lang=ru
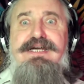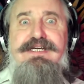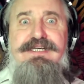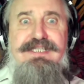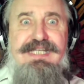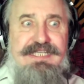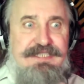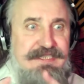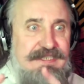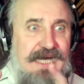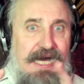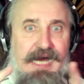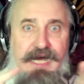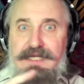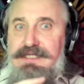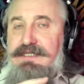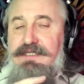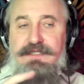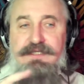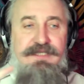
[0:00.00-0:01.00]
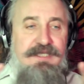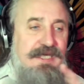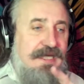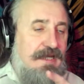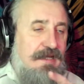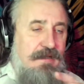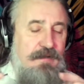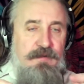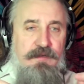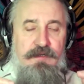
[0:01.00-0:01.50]
глаза не
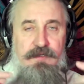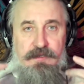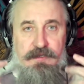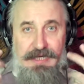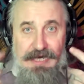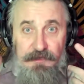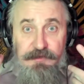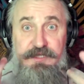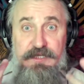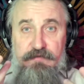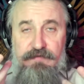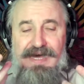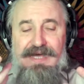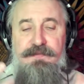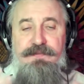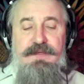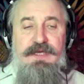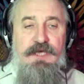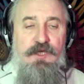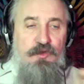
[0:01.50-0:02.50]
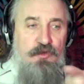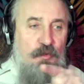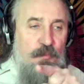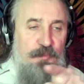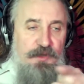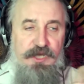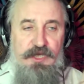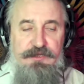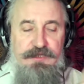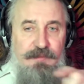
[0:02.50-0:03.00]
э, адекватные, но
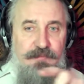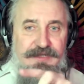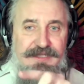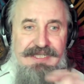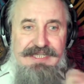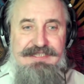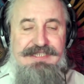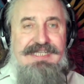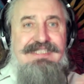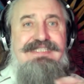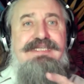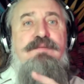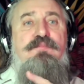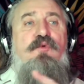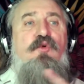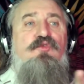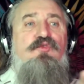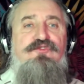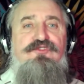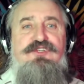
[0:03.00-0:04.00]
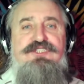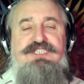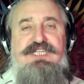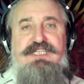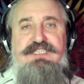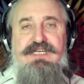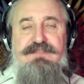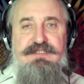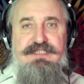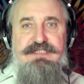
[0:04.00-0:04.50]
при этом глаза не могут
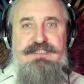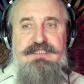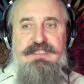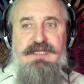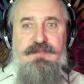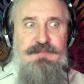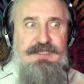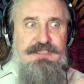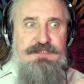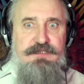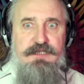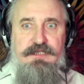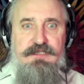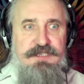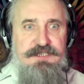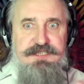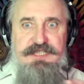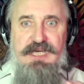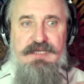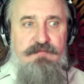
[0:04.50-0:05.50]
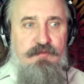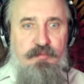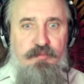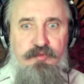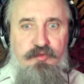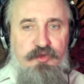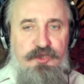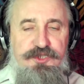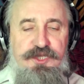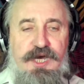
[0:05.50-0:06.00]
остановиться на месте, глаза его
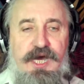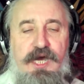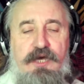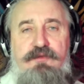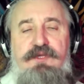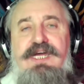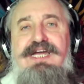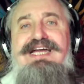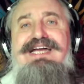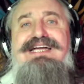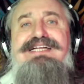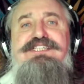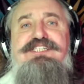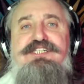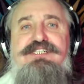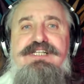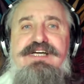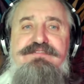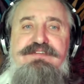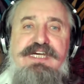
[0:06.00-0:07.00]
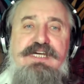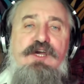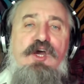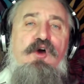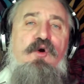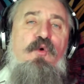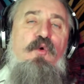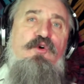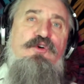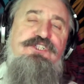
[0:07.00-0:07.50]
блуждают бывают. Человек
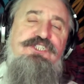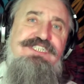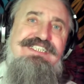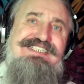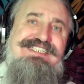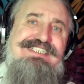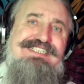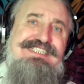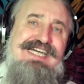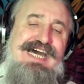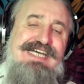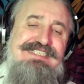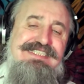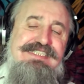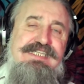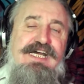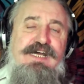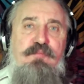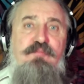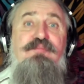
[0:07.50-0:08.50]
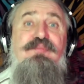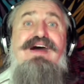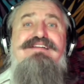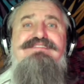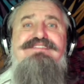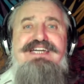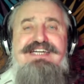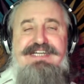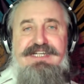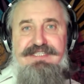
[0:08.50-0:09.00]
очень часто
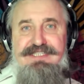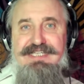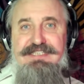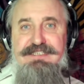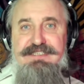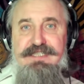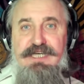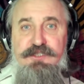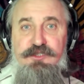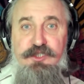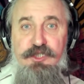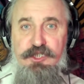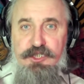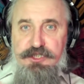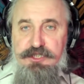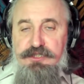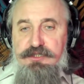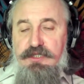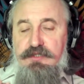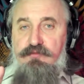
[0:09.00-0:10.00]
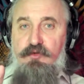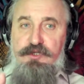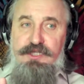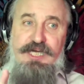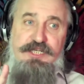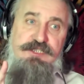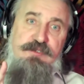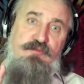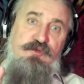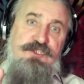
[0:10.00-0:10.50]
поверхностно дышит, его
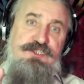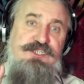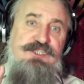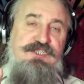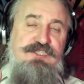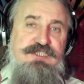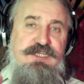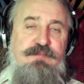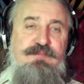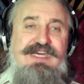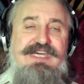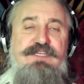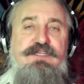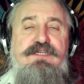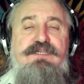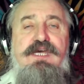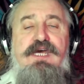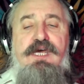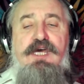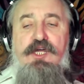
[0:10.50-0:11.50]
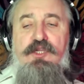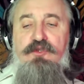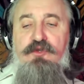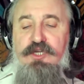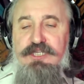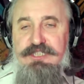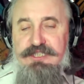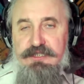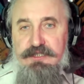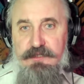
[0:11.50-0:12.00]
даже можно не заметить, но
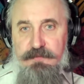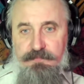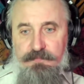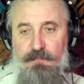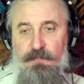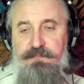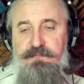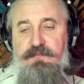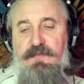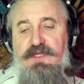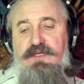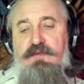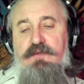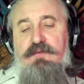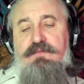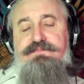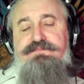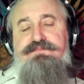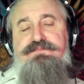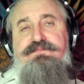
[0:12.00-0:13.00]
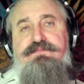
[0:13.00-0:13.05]
если э,